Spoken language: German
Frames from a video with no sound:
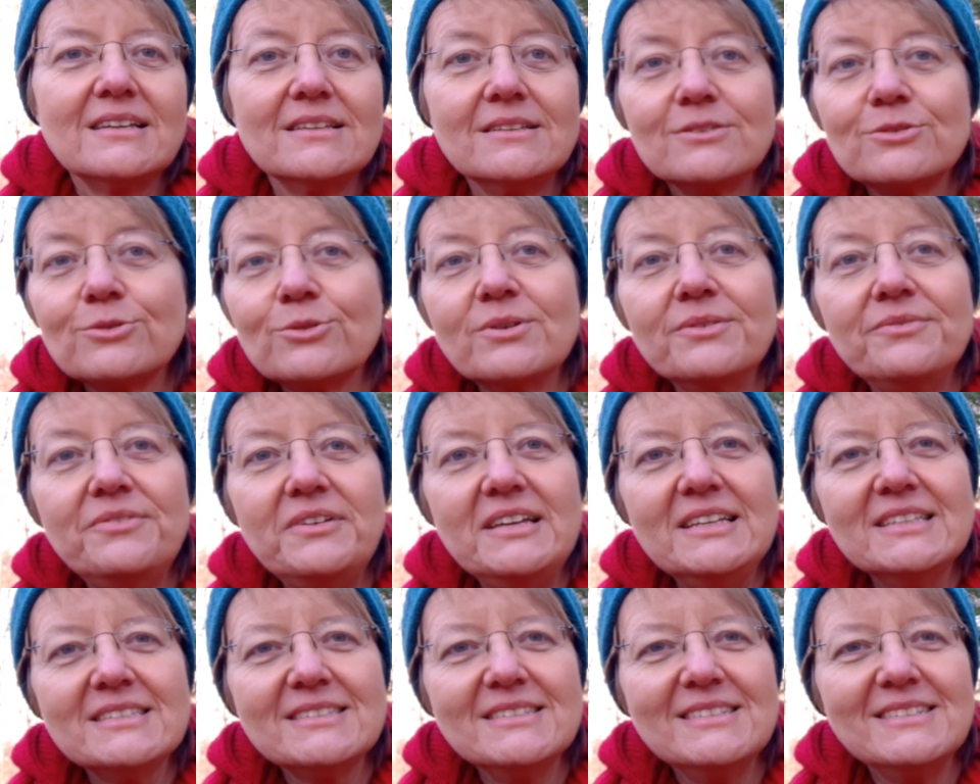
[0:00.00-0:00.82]
so
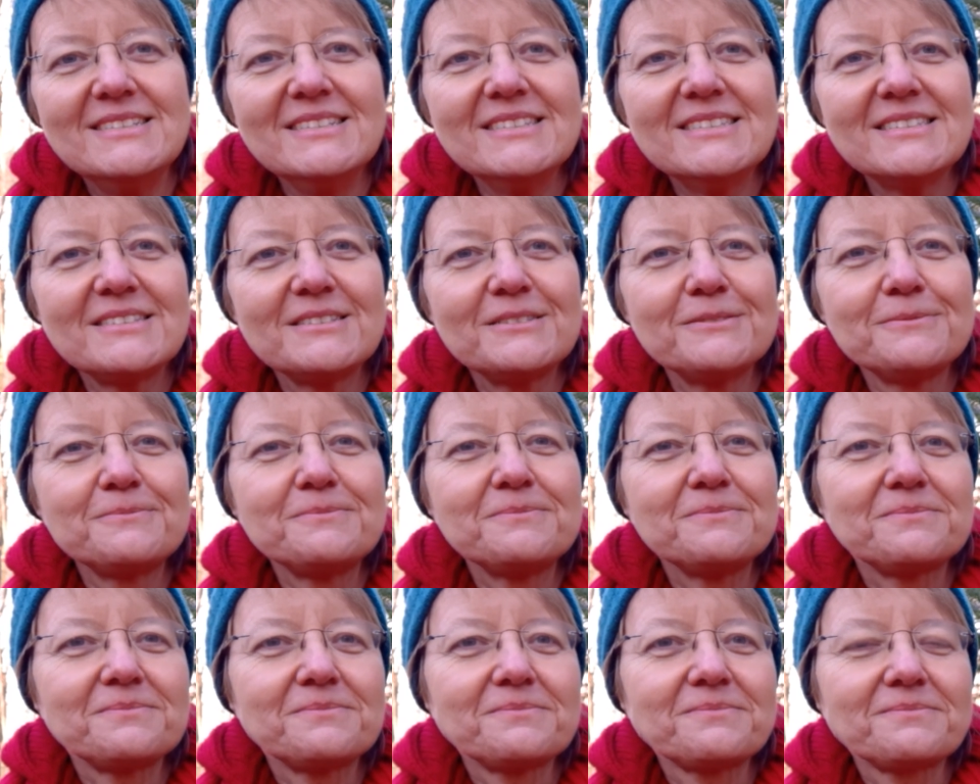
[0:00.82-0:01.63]
gewesen ist.
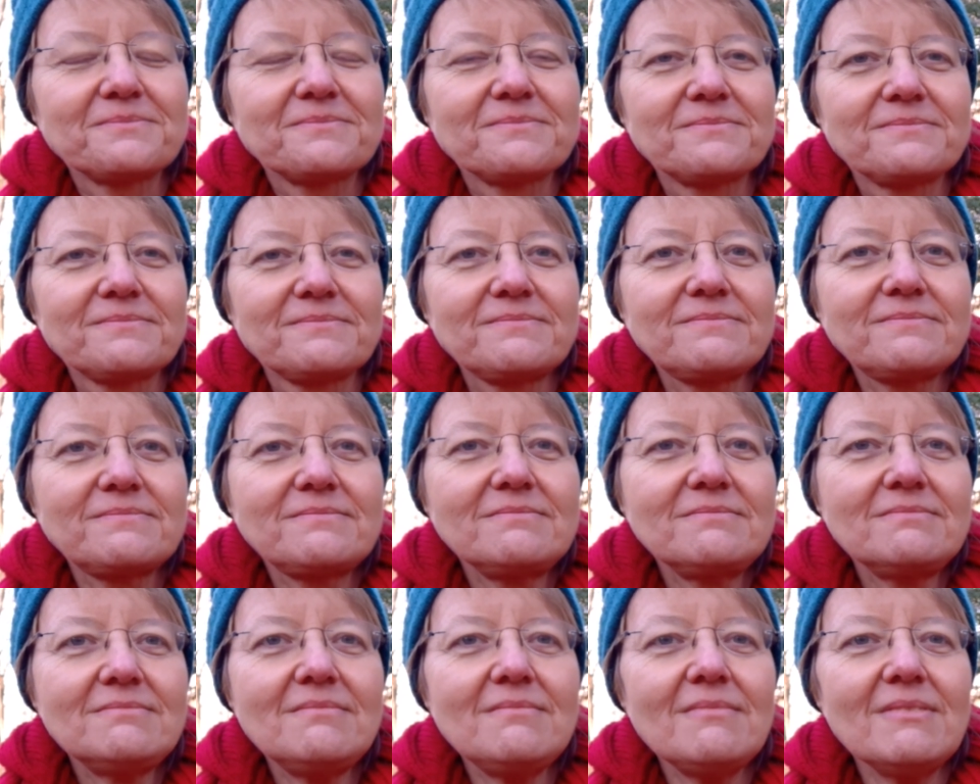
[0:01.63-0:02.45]

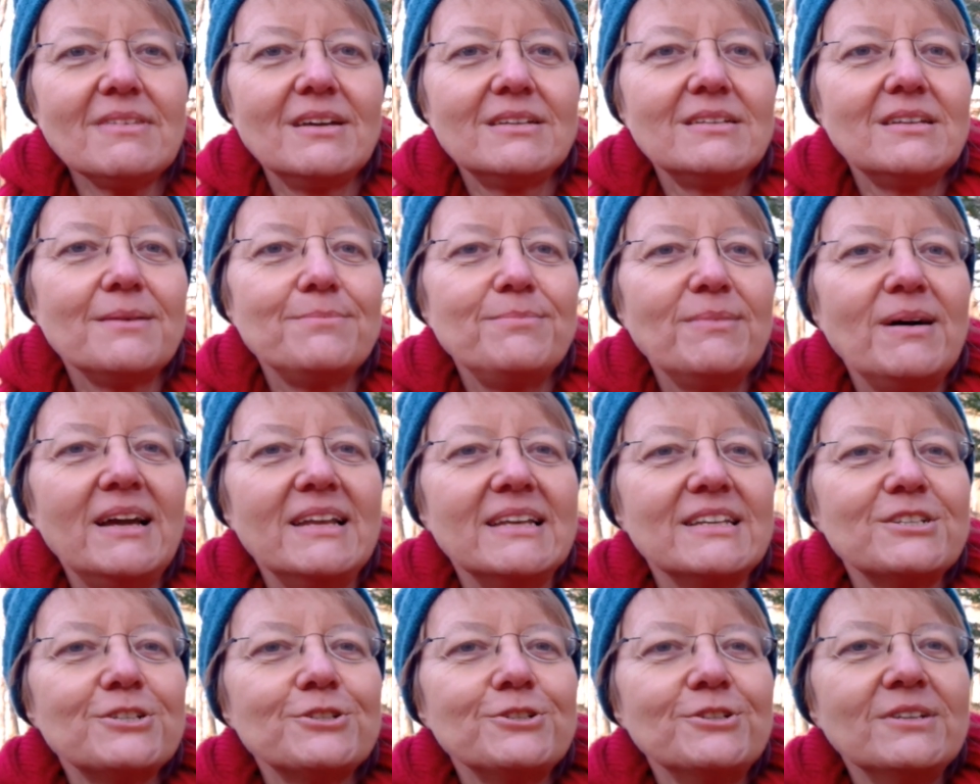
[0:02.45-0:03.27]
Ich habe mal
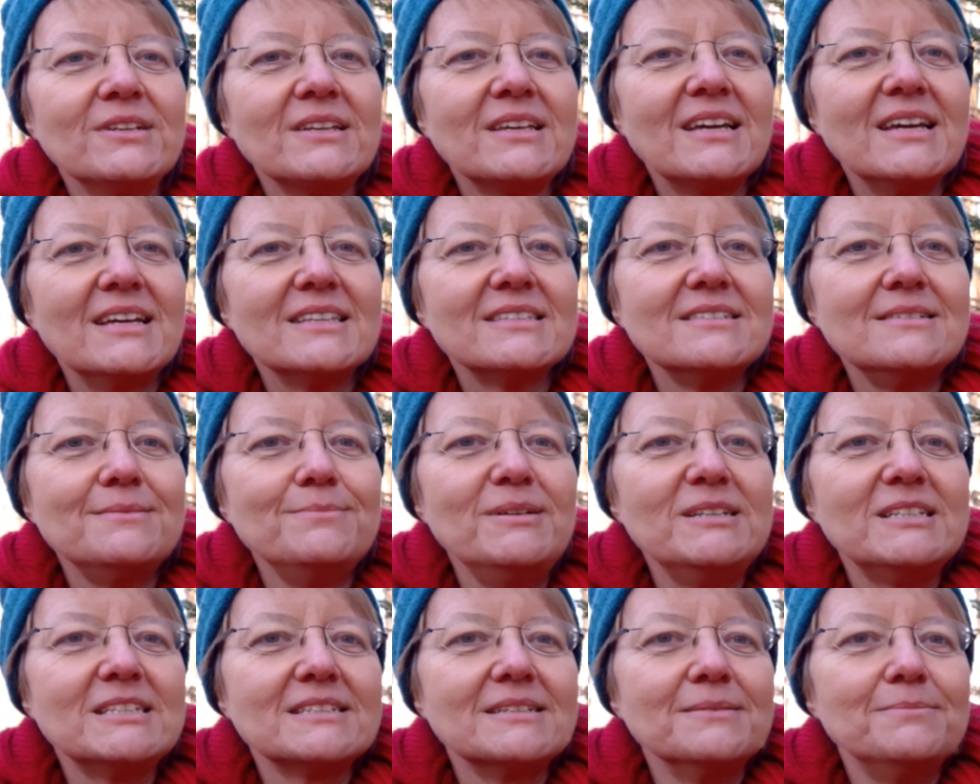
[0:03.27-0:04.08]
einen schönen Kessel
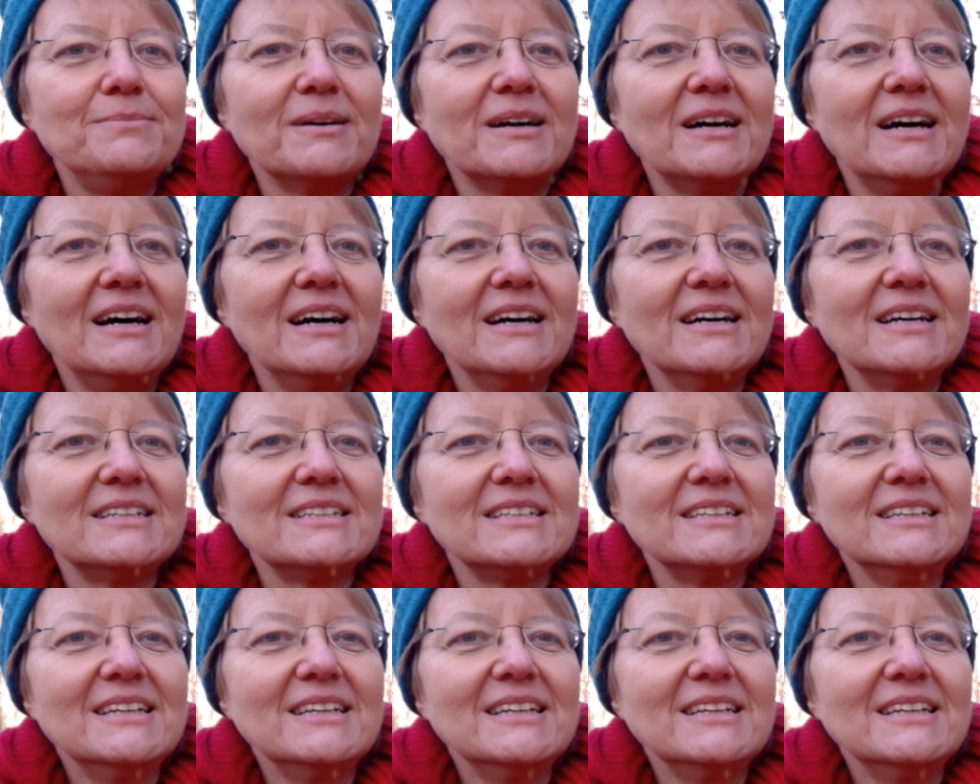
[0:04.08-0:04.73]
mitgebracht.